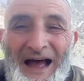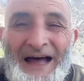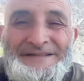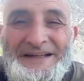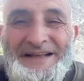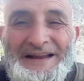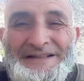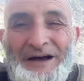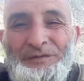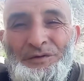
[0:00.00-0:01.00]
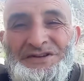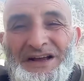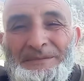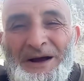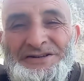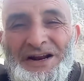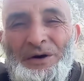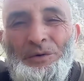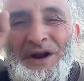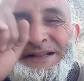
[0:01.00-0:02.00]
أديت غليتا فوق تشغل
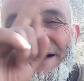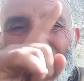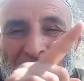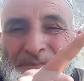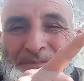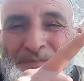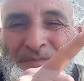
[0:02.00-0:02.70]
المشرق ورات لكم